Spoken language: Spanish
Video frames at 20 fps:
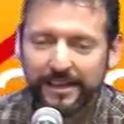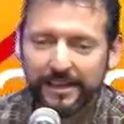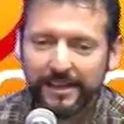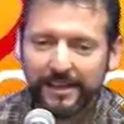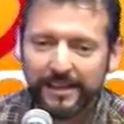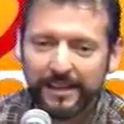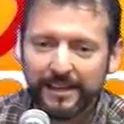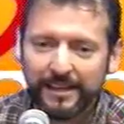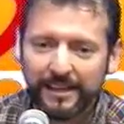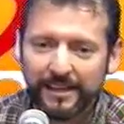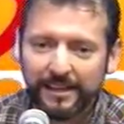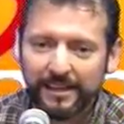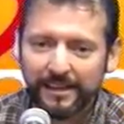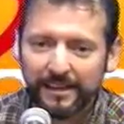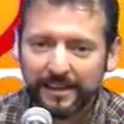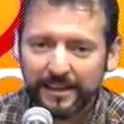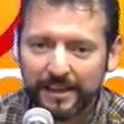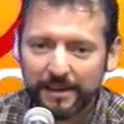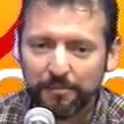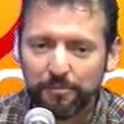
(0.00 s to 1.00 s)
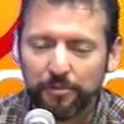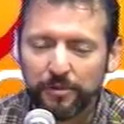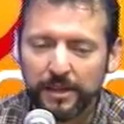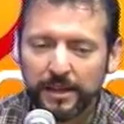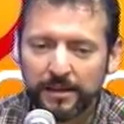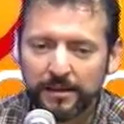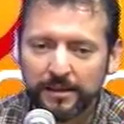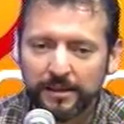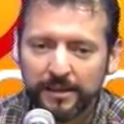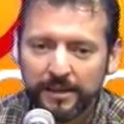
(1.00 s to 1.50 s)
y que
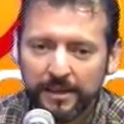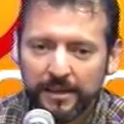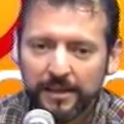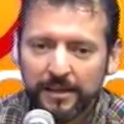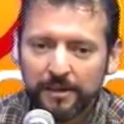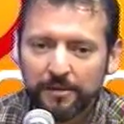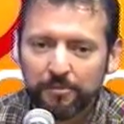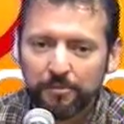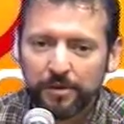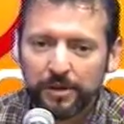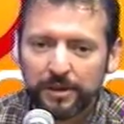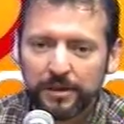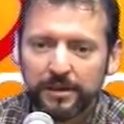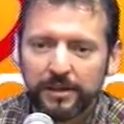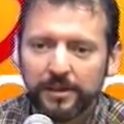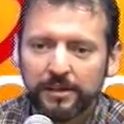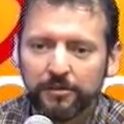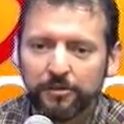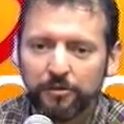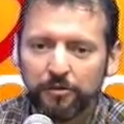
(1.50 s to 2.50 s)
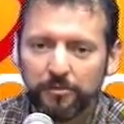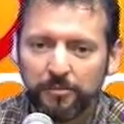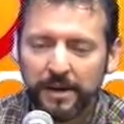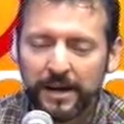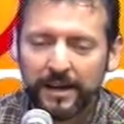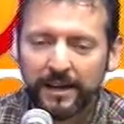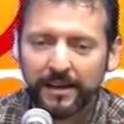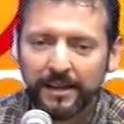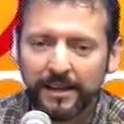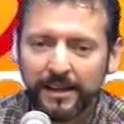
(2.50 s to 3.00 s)
puedan pues
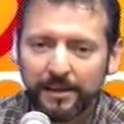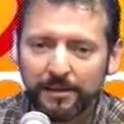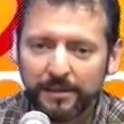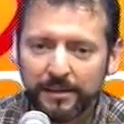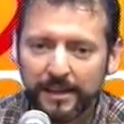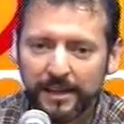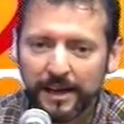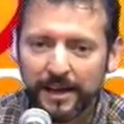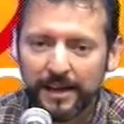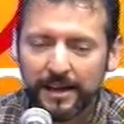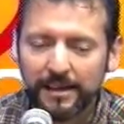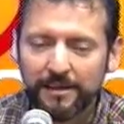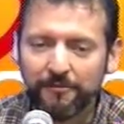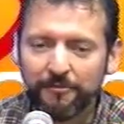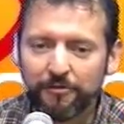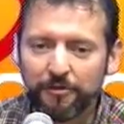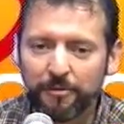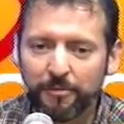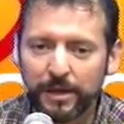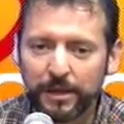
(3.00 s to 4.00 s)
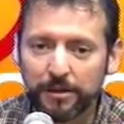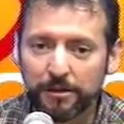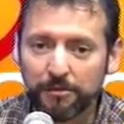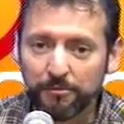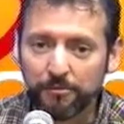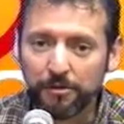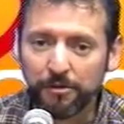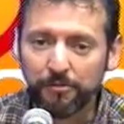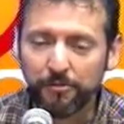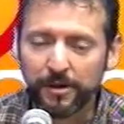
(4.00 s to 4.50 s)
tomar esta información
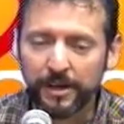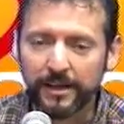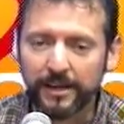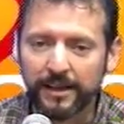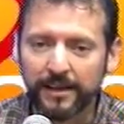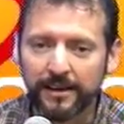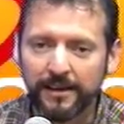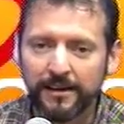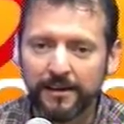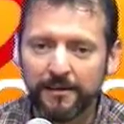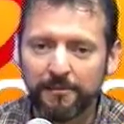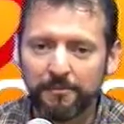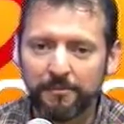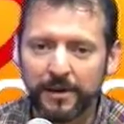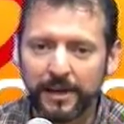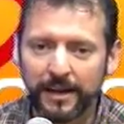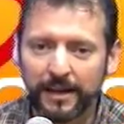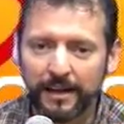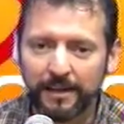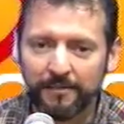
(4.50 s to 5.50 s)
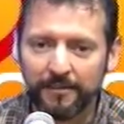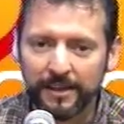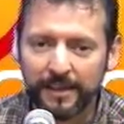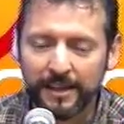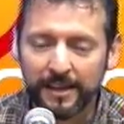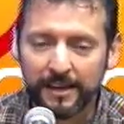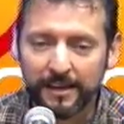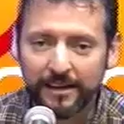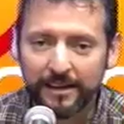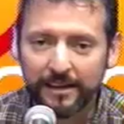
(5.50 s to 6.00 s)
muy buena para la
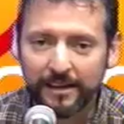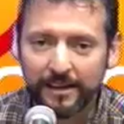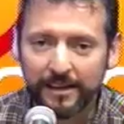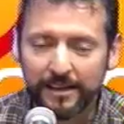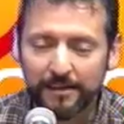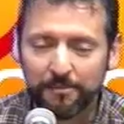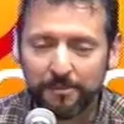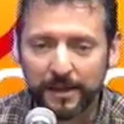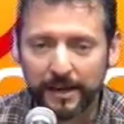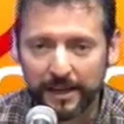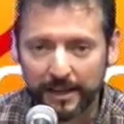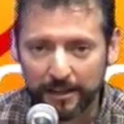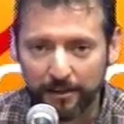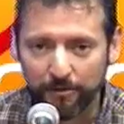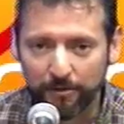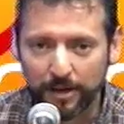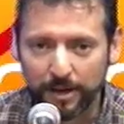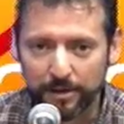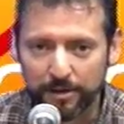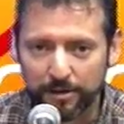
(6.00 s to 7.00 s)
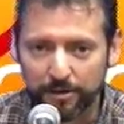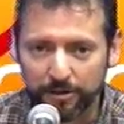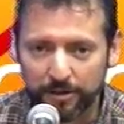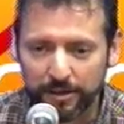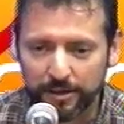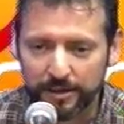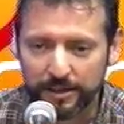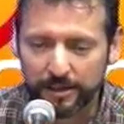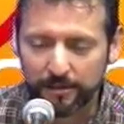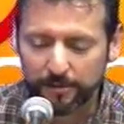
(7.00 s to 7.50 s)
vida para la educación
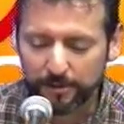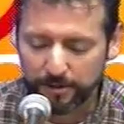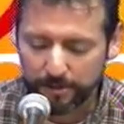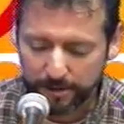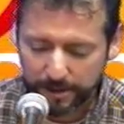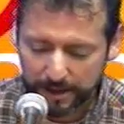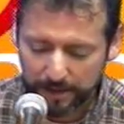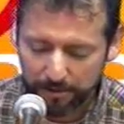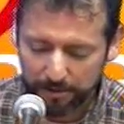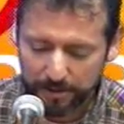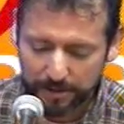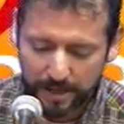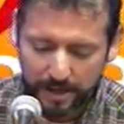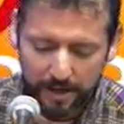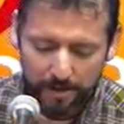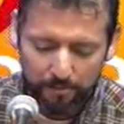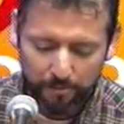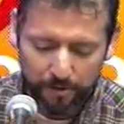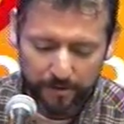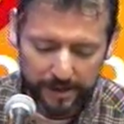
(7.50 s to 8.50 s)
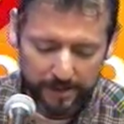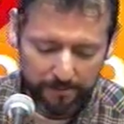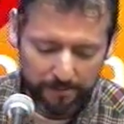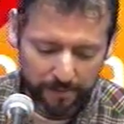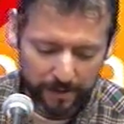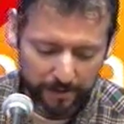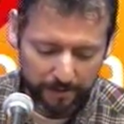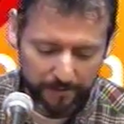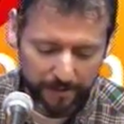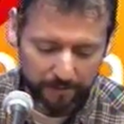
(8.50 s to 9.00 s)
de nuestros hijos. Muy bien,
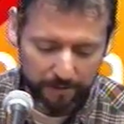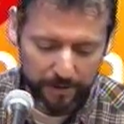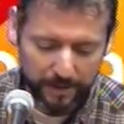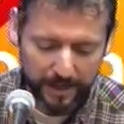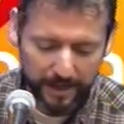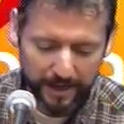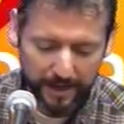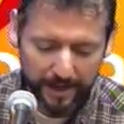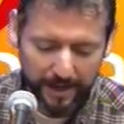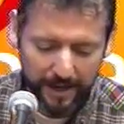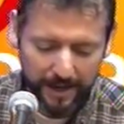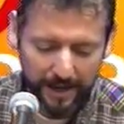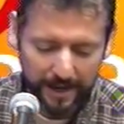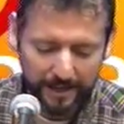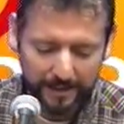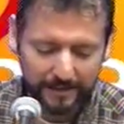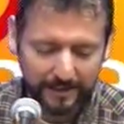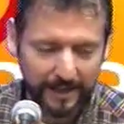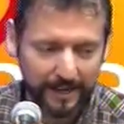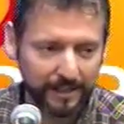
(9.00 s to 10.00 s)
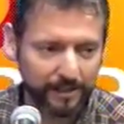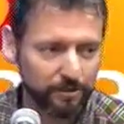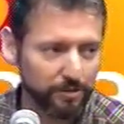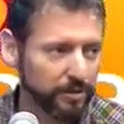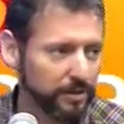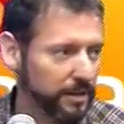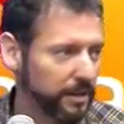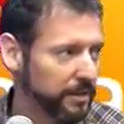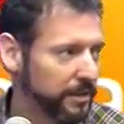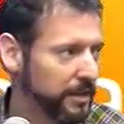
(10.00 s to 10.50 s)
bueno, vamos a, entrar
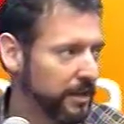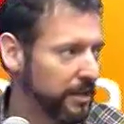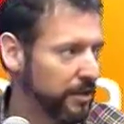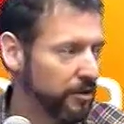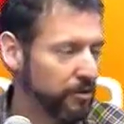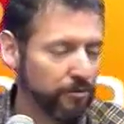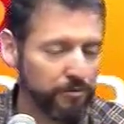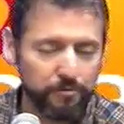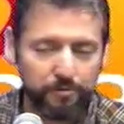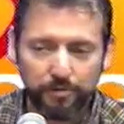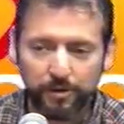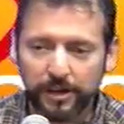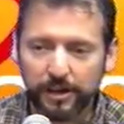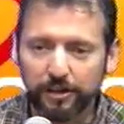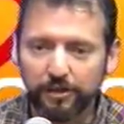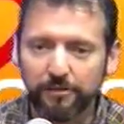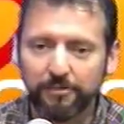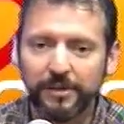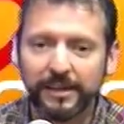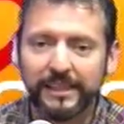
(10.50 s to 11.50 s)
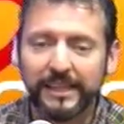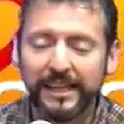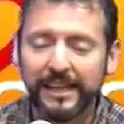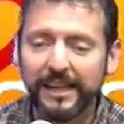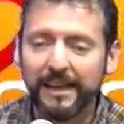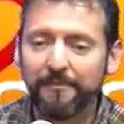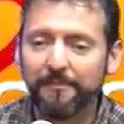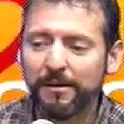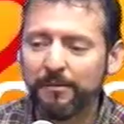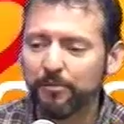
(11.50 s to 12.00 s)
entonces un poquito en
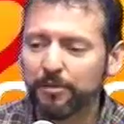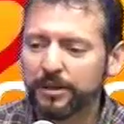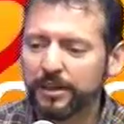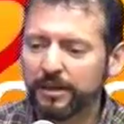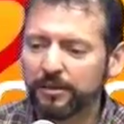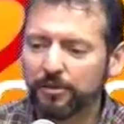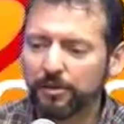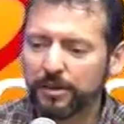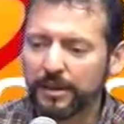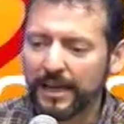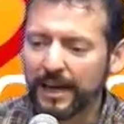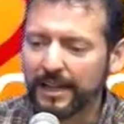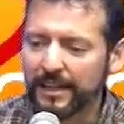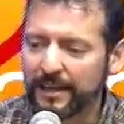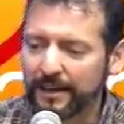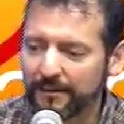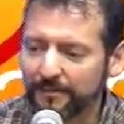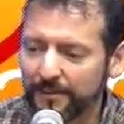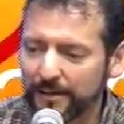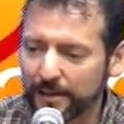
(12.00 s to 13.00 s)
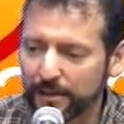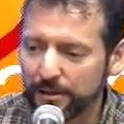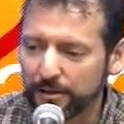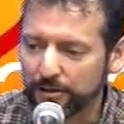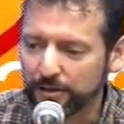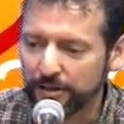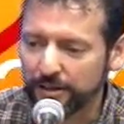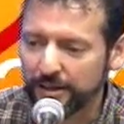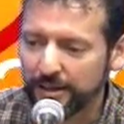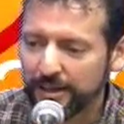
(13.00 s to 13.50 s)
materia. Vamos a irnos a la
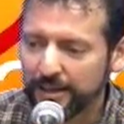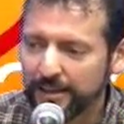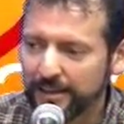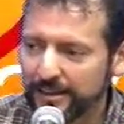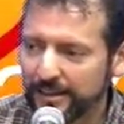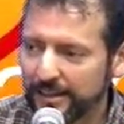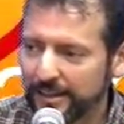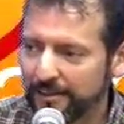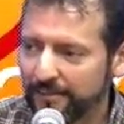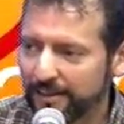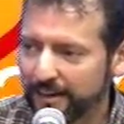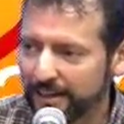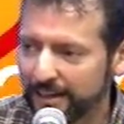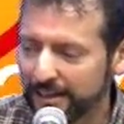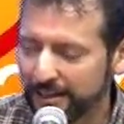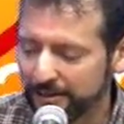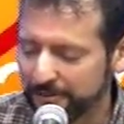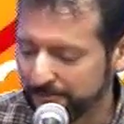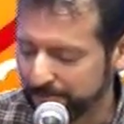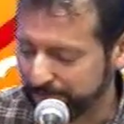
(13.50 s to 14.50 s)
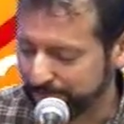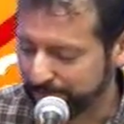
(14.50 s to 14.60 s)
reflexión del Evangelio.